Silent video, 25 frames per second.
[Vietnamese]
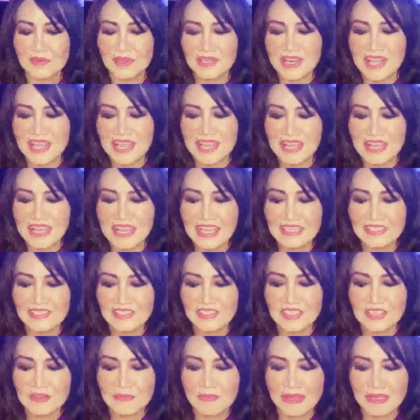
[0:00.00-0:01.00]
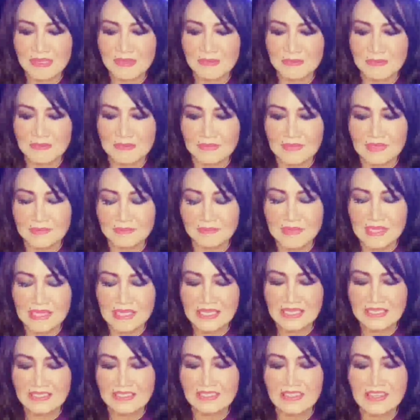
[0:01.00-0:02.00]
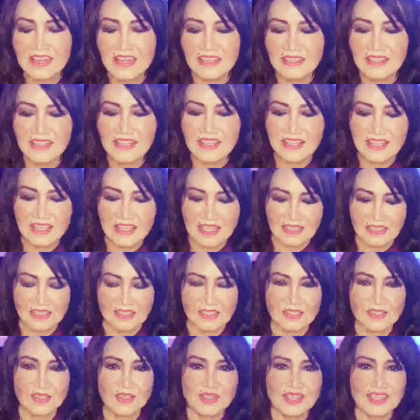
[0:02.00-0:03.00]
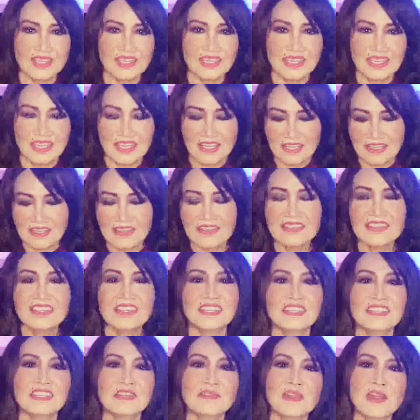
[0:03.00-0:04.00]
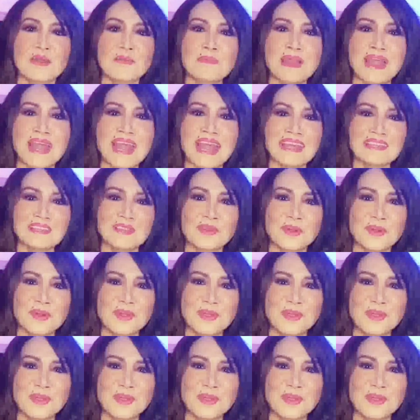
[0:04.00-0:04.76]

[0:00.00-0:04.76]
để ngay trước mặt mình ở dưới đất á rồi á cứ nhìn theo đó mà hát thôi